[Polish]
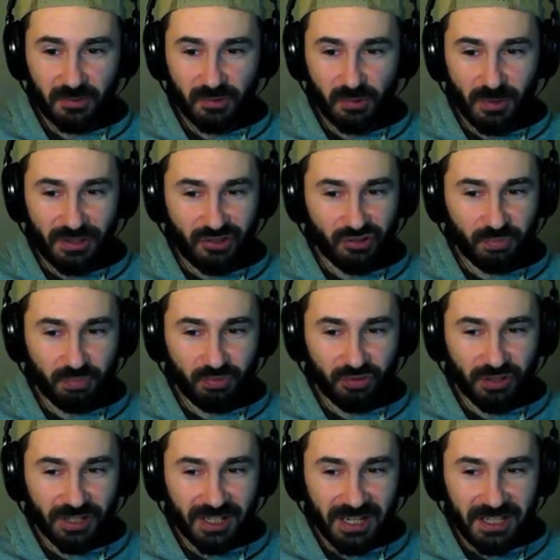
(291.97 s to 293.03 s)
To są jakieś
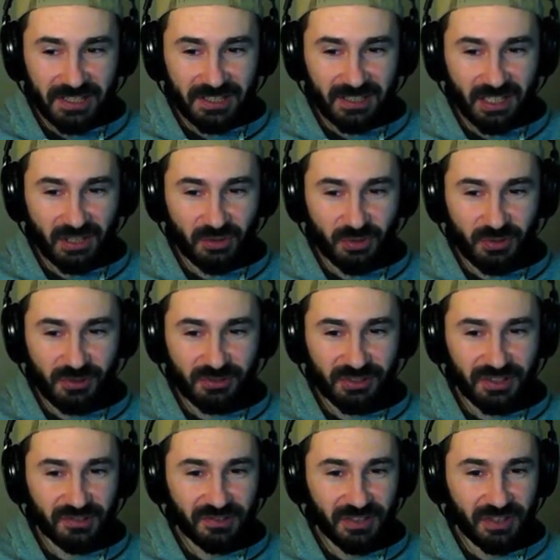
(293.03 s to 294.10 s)
przyklejki na Google
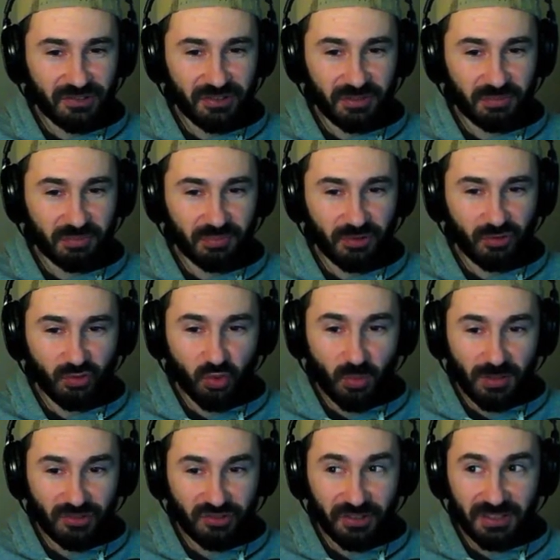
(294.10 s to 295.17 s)
Translate.
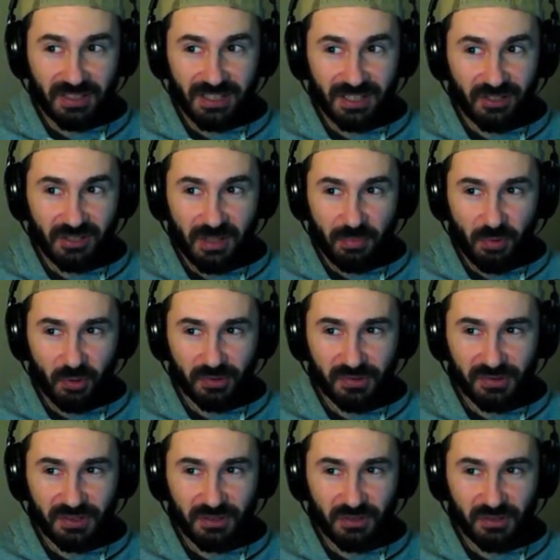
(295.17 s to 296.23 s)
Tłumaczenie tego na
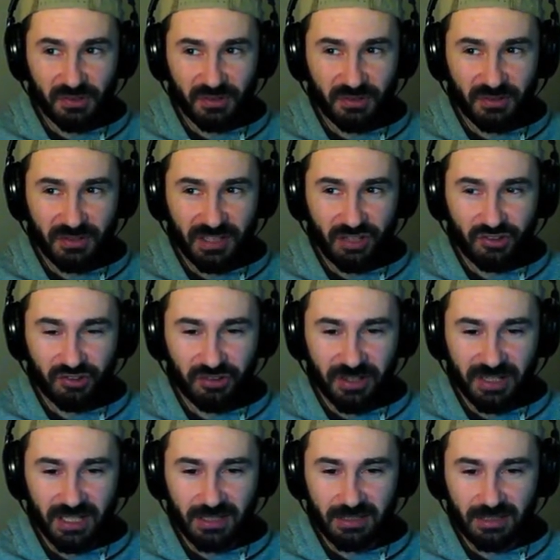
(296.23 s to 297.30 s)
polski to, to jest jakaś
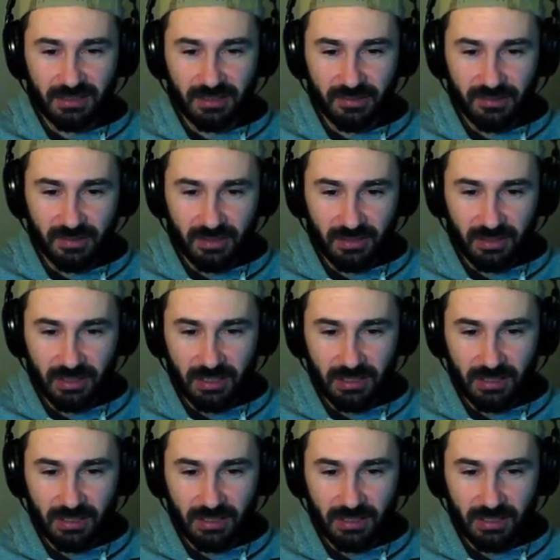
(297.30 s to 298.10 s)
sieka, nie? To jest to, to,